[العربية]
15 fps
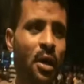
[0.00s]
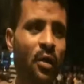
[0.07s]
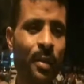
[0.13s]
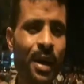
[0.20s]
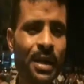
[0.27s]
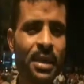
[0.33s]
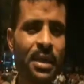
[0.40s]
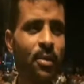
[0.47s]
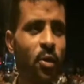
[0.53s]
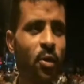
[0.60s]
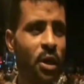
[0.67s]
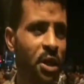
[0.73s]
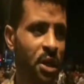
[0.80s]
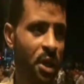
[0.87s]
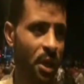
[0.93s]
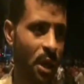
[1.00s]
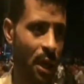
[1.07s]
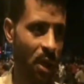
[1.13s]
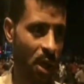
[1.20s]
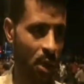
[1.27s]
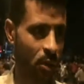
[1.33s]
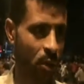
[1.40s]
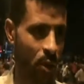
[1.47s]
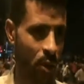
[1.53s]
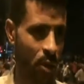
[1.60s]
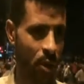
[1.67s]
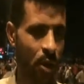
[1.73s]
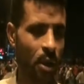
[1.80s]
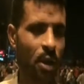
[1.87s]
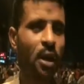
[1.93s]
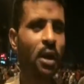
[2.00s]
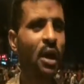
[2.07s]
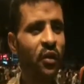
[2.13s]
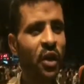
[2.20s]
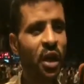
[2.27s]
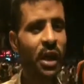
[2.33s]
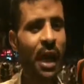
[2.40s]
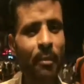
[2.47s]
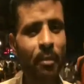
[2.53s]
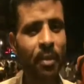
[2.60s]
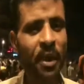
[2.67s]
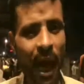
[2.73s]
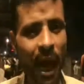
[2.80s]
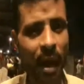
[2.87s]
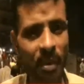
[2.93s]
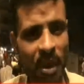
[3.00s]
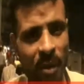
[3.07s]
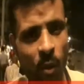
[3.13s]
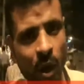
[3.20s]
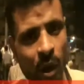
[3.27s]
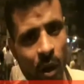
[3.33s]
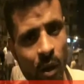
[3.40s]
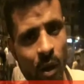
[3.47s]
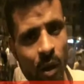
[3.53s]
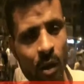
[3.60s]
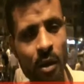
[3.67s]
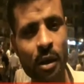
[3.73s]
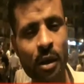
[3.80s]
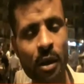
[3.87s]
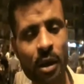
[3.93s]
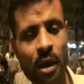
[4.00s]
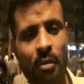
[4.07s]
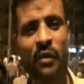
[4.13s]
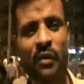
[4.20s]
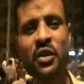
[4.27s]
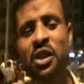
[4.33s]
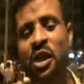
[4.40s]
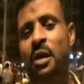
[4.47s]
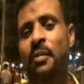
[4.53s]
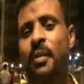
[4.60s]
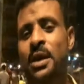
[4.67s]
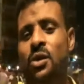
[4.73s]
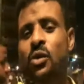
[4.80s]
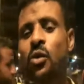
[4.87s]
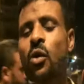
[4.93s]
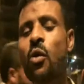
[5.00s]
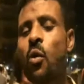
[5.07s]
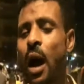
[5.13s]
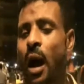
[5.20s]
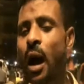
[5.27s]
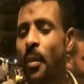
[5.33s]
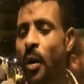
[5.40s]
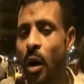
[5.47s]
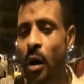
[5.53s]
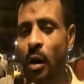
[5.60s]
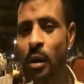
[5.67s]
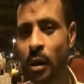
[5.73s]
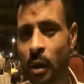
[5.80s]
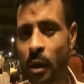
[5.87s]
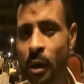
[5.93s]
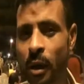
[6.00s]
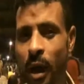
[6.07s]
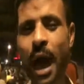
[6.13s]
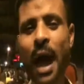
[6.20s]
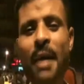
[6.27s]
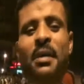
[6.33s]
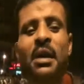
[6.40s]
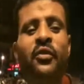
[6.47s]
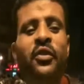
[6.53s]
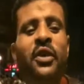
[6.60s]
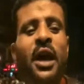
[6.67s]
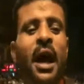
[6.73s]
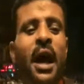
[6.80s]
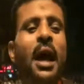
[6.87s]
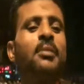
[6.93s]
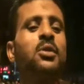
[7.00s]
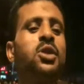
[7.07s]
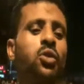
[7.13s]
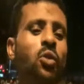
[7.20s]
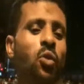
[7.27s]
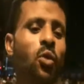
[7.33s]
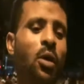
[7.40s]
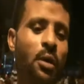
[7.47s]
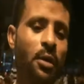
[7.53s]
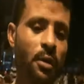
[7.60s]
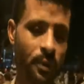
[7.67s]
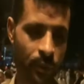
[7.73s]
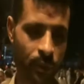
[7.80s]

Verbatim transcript: فما تسيبونيش هنا محتار لا في جنبي حبيب ولا جار مفيش غير بس هو حمار عامل فيها حامي الصوار